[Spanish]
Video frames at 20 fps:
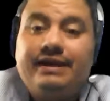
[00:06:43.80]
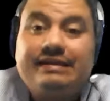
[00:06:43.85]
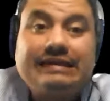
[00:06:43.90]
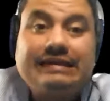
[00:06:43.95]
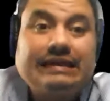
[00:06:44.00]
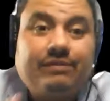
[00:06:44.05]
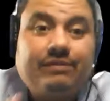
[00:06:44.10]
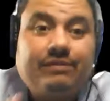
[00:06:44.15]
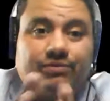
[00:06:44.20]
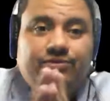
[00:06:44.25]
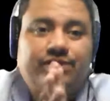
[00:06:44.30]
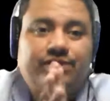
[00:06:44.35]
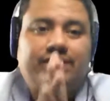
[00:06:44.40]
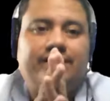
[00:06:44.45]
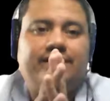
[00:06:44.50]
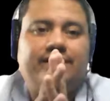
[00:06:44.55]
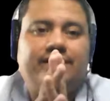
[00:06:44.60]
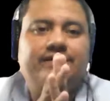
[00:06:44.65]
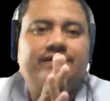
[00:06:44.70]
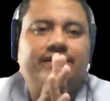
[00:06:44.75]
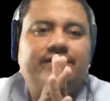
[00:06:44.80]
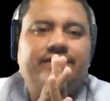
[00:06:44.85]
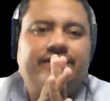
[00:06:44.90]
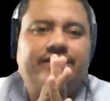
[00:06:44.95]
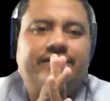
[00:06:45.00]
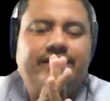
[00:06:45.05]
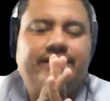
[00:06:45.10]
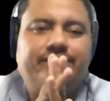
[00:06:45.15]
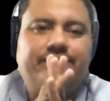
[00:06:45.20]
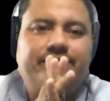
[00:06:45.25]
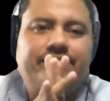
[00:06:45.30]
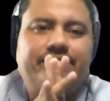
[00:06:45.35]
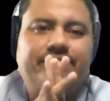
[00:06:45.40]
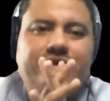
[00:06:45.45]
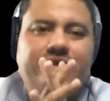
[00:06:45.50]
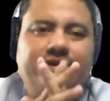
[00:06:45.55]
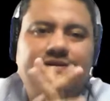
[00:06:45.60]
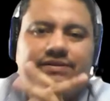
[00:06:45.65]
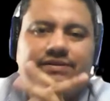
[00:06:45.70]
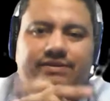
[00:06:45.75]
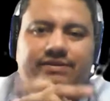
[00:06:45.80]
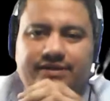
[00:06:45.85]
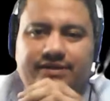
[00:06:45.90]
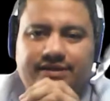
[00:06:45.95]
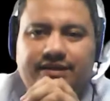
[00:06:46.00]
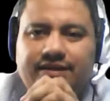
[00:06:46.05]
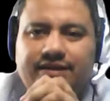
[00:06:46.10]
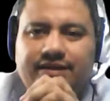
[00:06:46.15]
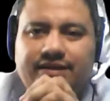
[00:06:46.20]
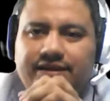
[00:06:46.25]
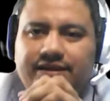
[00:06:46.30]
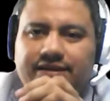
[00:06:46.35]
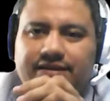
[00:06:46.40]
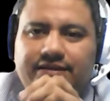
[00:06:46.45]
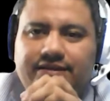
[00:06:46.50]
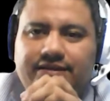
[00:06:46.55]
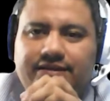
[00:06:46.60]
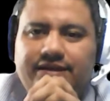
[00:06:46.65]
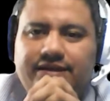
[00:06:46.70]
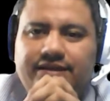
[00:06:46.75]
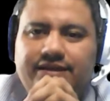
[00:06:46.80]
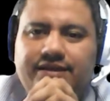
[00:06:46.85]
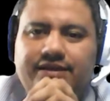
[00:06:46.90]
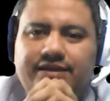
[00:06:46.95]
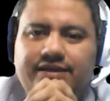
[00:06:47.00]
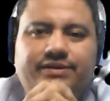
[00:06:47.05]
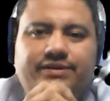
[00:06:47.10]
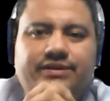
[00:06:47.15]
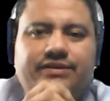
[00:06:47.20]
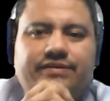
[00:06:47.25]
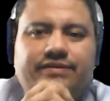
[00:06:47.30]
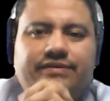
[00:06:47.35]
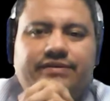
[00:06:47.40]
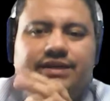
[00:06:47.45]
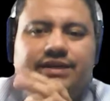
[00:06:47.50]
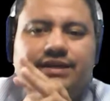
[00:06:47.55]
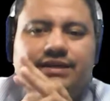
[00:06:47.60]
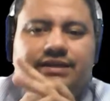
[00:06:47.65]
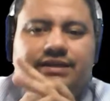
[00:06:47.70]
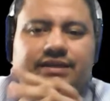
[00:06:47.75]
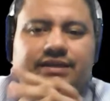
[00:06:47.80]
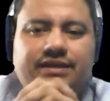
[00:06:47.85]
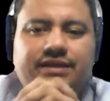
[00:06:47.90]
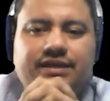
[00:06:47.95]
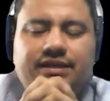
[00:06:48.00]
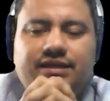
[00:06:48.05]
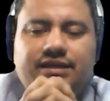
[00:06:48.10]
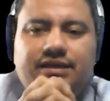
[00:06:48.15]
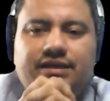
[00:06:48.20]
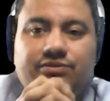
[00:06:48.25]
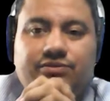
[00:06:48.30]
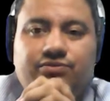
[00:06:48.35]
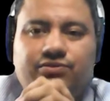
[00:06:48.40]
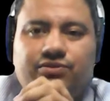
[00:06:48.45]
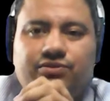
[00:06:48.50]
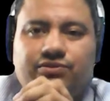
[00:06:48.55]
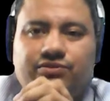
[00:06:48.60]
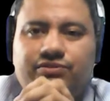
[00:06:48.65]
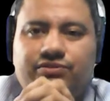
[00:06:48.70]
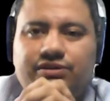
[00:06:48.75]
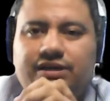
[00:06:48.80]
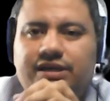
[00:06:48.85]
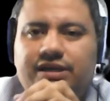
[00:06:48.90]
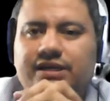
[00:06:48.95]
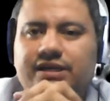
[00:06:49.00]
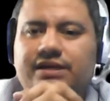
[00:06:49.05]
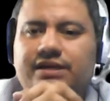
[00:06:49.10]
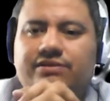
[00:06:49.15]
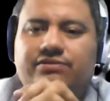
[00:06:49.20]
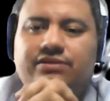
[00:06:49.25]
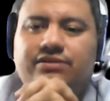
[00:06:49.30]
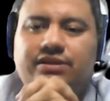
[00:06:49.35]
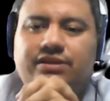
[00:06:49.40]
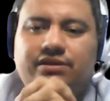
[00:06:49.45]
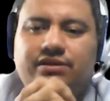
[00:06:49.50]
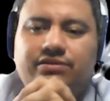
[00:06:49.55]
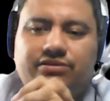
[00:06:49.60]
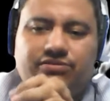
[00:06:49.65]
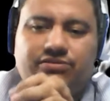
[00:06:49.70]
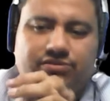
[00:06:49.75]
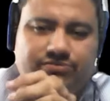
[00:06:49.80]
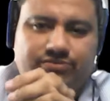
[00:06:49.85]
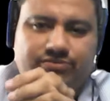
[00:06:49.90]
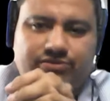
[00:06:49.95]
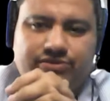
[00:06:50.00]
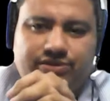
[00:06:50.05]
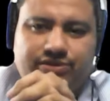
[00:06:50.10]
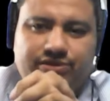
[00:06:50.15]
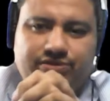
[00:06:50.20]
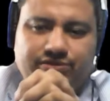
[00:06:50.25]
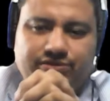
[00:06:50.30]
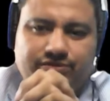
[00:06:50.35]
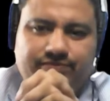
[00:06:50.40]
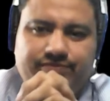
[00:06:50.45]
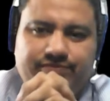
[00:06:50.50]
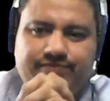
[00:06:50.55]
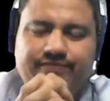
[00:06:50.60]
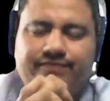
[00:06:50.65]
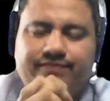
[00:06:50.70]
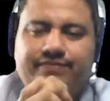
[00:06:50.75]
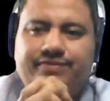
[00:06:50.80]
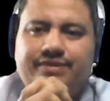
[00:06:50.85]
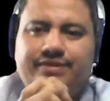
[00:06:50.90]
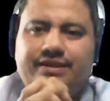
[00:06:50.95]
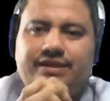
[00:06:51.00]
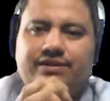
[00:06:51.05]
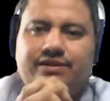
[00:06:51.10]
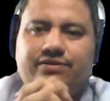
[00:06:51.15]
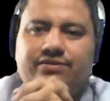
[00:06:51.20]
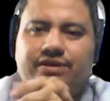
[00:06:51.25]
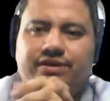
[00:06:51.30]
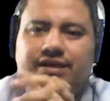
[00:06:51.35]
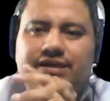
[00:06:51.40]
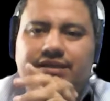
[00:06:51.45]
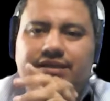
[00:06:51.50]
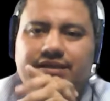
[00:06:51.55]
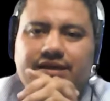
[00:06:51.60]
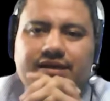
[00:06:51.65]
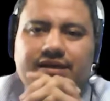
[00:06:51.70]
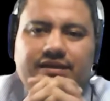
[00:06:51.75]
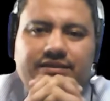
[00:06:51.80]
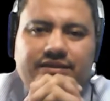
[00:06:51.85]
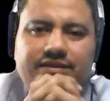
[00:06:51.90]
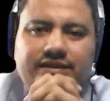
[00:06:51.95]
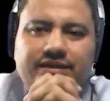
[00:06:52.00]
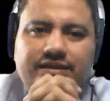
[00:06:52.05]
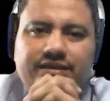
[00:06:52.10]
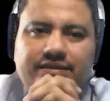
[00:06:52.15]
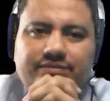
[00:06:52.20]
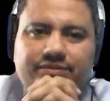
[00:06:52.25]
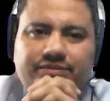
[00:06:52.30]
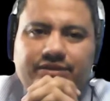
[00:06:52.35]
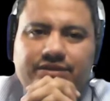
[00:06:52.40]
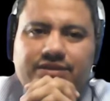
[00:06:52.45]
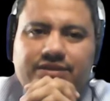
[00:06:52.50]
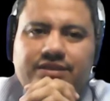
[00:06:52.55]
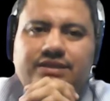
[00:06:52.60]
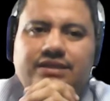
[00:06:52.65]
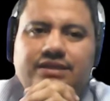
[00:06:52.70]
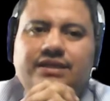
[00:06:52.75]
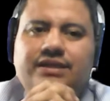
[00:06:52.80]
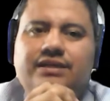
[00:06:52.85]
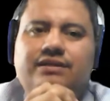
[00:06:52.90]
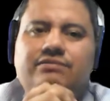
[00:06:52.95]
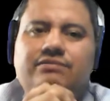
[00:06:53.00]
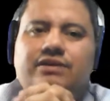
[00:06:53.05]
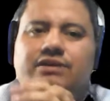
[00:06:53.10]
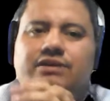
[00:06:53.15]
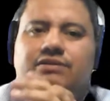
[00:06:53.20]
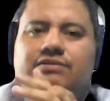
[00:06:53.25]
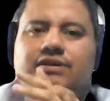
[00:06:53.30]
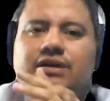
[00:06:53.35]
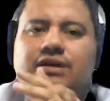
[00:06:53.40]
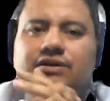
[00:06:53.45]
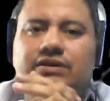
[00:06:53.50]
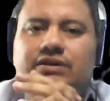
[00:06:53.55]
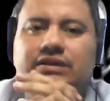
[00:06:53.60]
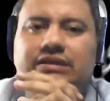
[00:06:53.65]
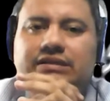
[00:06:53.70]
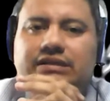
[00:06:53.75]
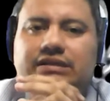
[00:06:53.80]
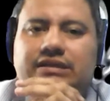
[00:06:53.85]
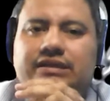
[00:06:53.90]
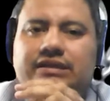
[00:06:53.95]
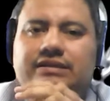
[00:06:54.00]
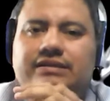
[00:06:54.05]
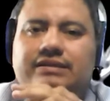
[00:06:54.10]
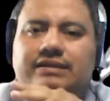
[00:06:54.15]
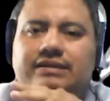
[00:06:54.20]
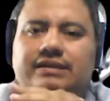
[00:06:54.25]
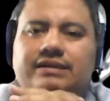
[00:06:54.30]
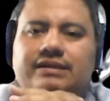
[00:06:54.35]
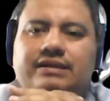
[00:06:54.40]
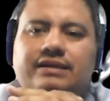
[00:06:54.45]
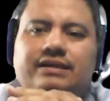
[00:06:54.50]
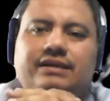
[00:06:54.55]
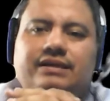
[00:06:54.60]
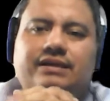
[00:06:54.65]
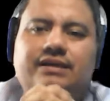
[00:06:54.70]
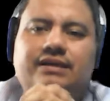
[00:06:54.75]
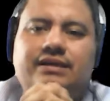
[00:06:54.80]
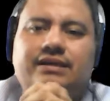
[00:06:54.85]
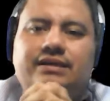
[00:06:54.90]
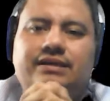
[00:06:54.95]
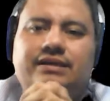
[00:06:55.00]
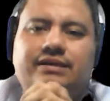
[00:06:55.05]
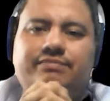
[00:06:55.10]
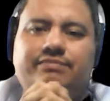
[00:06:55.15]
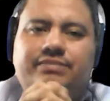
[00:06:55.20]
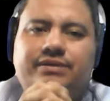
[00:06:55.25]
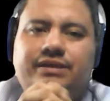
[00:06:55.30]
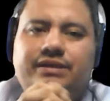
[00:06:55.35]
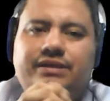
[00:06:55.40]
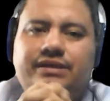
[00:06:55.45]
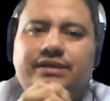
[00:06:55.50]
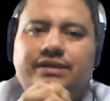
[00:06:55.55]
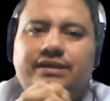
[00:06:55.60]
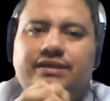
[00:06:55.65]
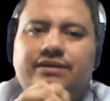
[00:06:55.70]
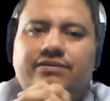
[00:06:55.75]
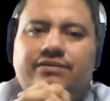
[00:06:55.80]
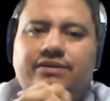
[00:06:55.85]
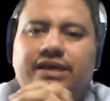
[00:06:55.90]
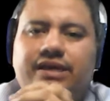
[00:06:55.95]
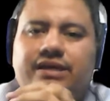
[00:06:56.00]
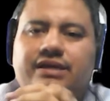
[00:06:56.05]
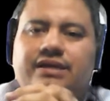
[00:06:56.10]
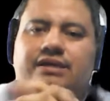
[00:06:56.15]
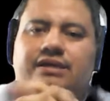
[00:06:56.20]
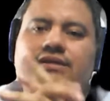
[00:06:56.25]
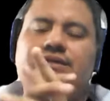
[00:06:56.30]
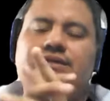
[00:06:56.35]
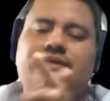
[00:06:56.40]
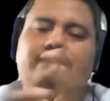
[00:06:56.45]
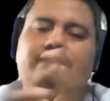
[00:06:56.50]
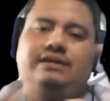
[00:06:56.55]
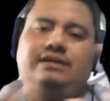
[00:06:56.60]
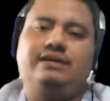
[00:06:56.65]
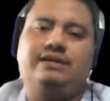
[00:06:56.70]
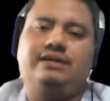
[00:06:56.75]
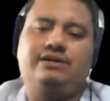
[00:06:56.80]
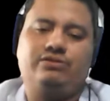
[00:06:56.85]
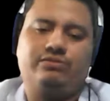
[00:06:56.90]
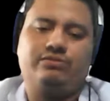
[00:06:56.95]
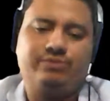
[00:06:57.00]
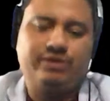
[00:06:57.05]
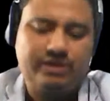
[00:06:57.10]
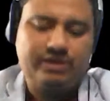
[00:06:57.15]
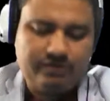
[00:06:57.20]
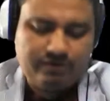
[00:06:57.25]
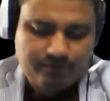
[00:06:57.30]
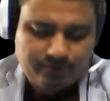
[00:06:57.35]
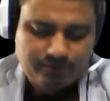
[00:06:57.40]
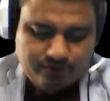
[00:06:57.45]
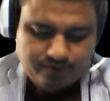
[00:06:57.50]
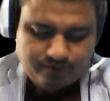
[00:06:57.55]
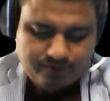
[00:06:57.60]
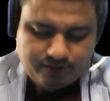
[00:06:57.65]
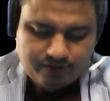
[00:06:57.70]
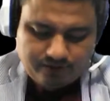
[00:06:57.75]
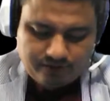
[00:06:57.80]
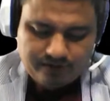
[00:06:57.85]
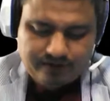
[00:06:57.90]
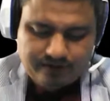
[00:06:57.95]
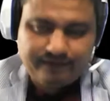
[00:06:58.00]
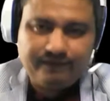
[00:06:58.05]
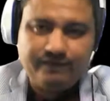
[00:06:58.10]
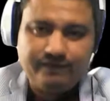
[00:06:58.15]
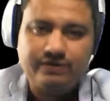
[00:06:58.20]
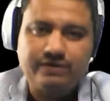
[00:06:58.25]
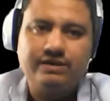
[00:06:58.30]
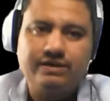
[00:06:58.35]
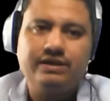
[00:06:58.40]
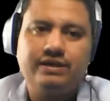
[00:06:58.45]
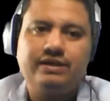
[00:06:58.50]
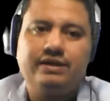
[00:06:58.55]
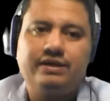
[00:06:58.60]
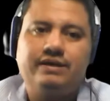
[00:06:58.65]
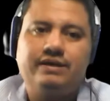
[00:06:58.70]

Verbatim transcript: Así que muchas gracias, de verdad, para aquellos que día a día persevera Algunos sé que les ha costado y no han podido conectarse y pues no han logrado la asistencia que pide lo que es inglés corporativo y por supuesto Insafor